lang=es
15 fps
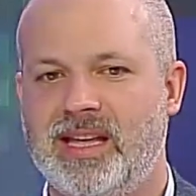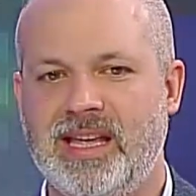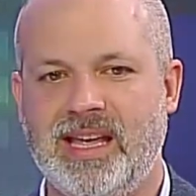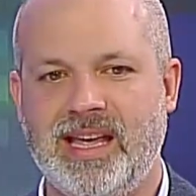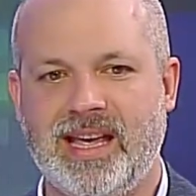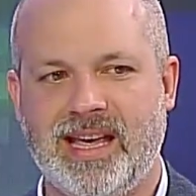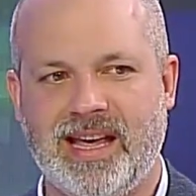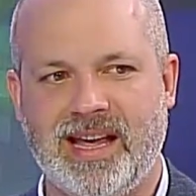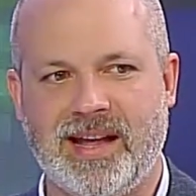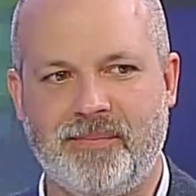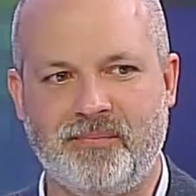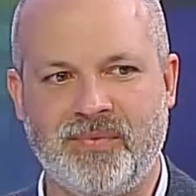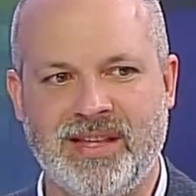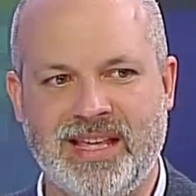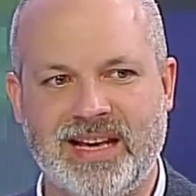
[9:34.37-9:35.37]
y,
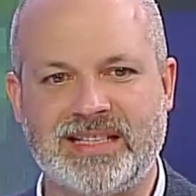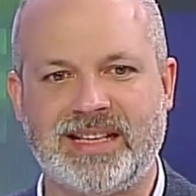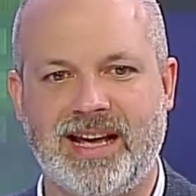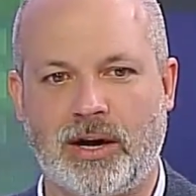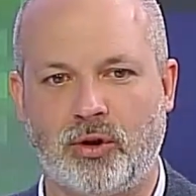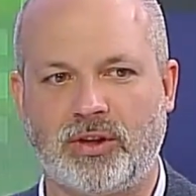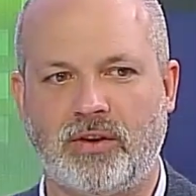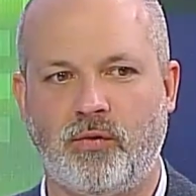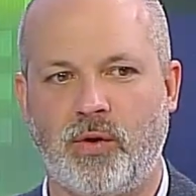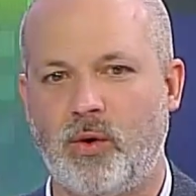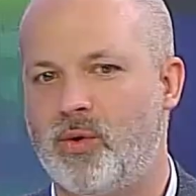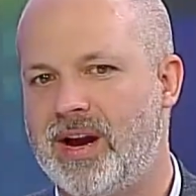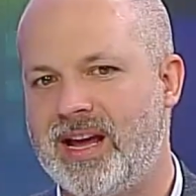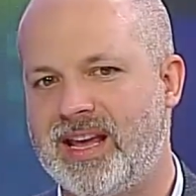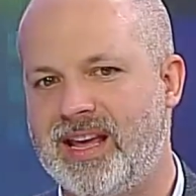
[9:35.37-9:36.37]
esa derrota
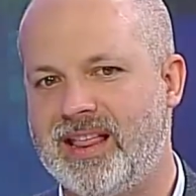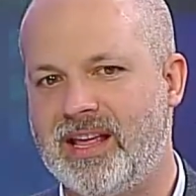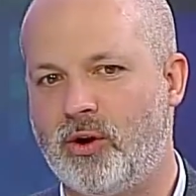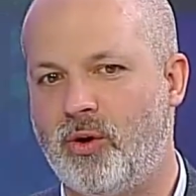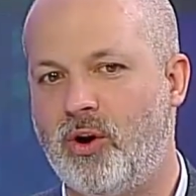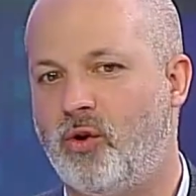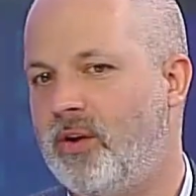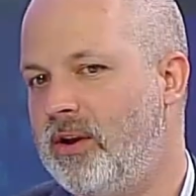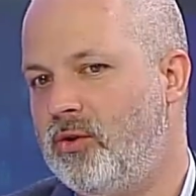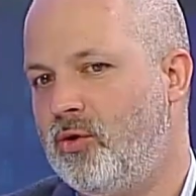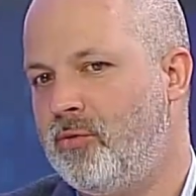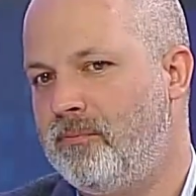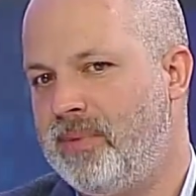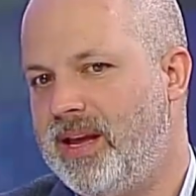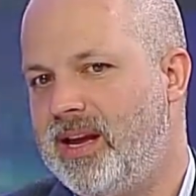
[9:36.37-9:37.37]
fue una que dejó al
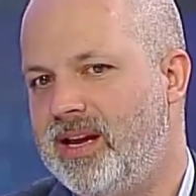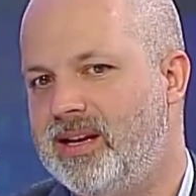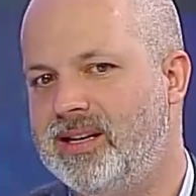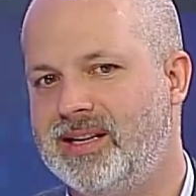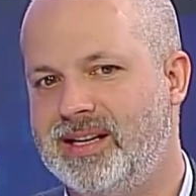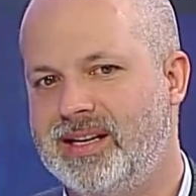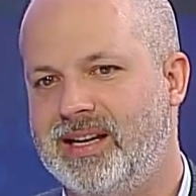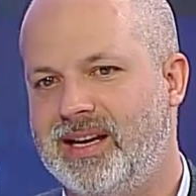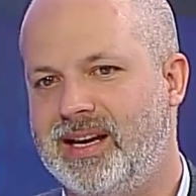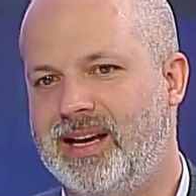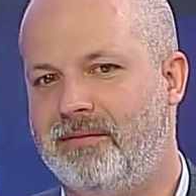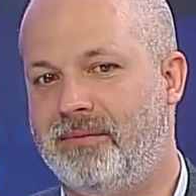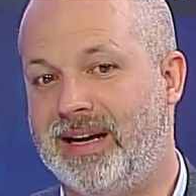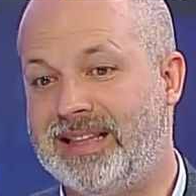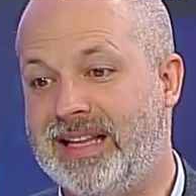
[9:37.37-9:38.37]
gobierno en un pie
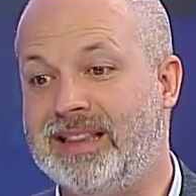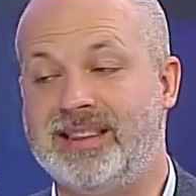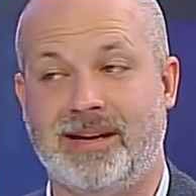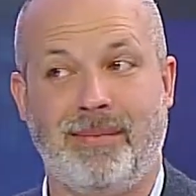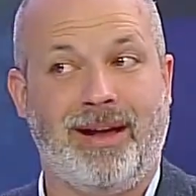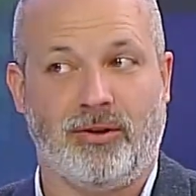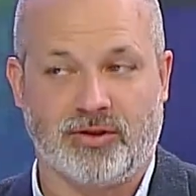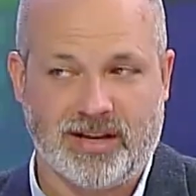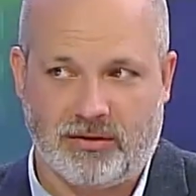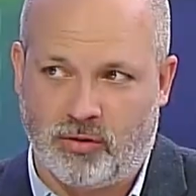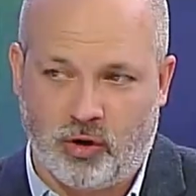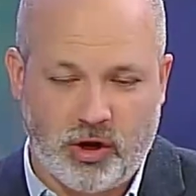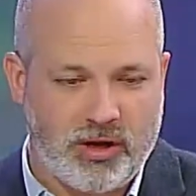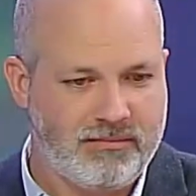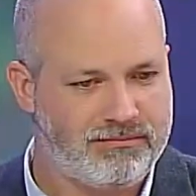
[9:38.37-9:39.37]
eh, bastante mal. O sea,
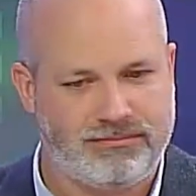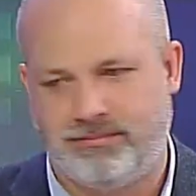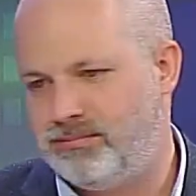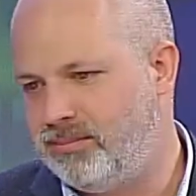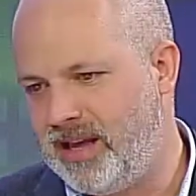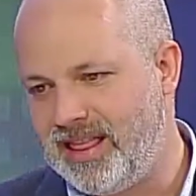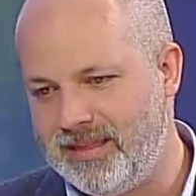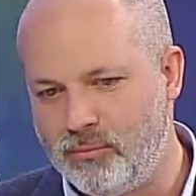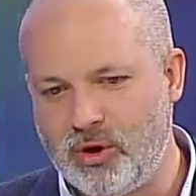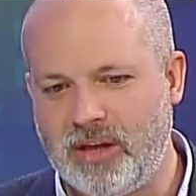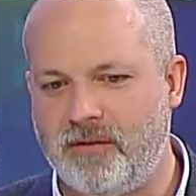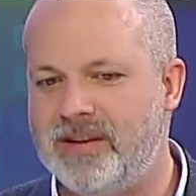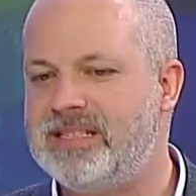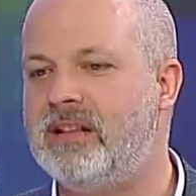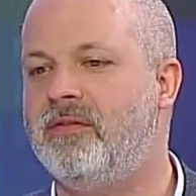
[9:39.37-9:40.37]
hoy es muy
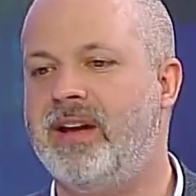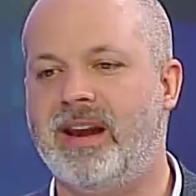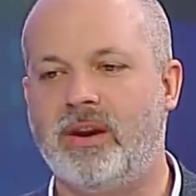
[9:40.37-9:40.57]
difícil